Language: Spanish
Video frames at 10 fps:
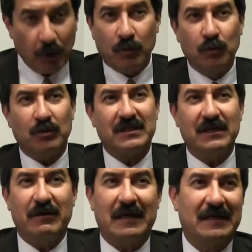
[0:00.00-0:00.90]
Todo el mundo ha
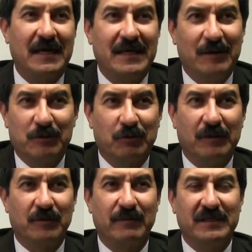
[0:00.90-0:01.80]
salido a la calle en los
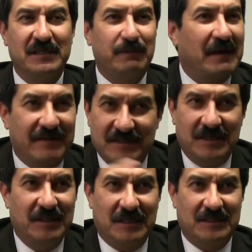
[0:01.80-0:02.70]
últimos meses para
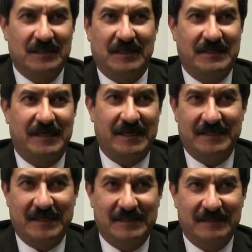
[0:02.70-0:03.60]
distintas
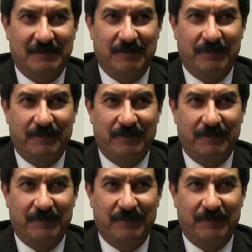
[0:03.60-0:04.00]
exigencias.